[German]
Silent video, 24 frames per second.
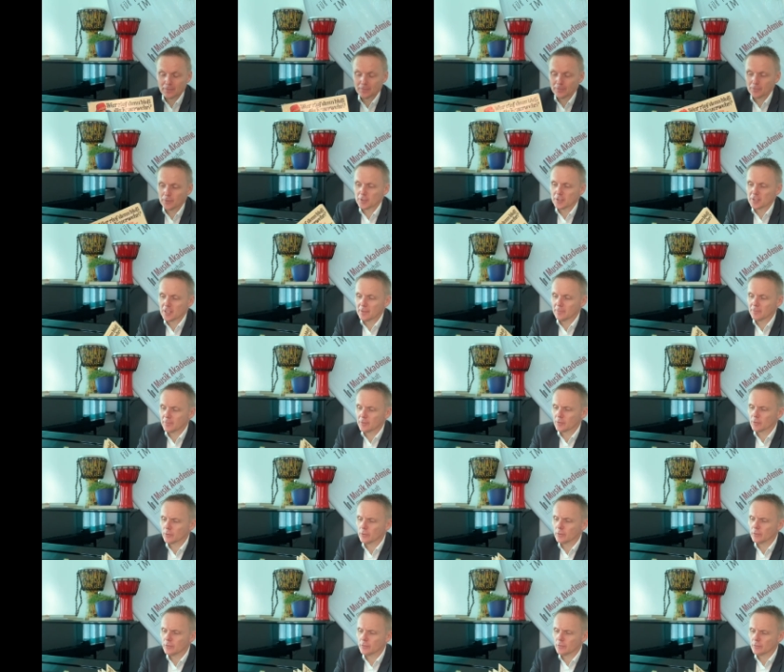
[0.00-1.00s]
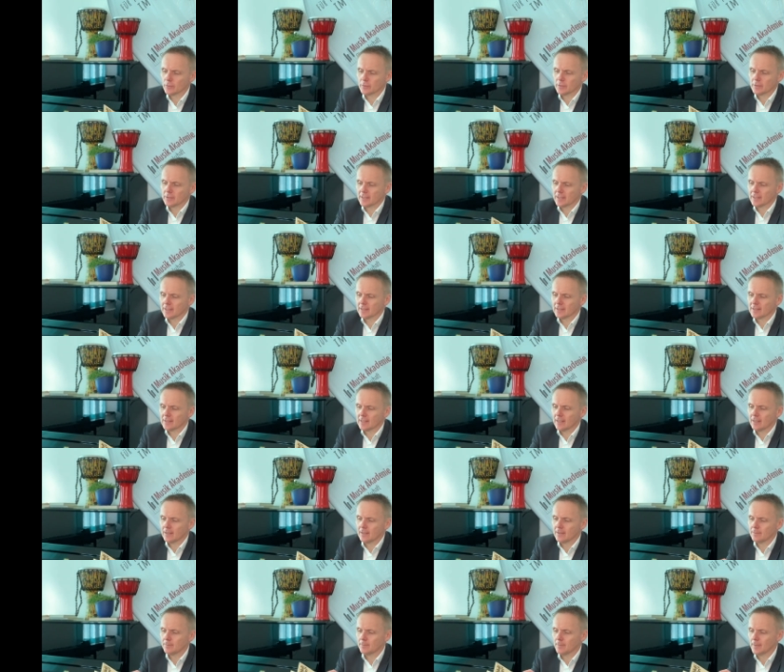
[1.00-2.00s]
von James Chris und
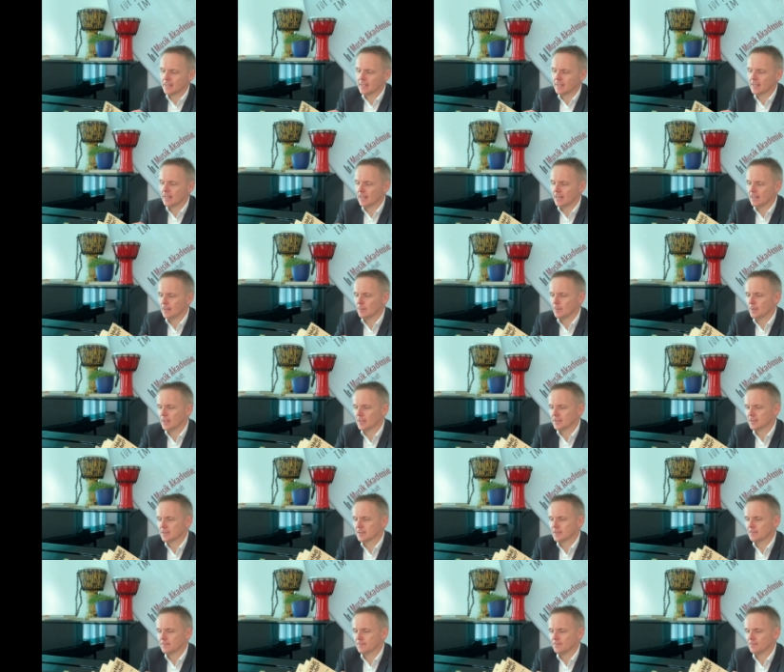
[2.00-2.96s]
Erika Meyer-Albert?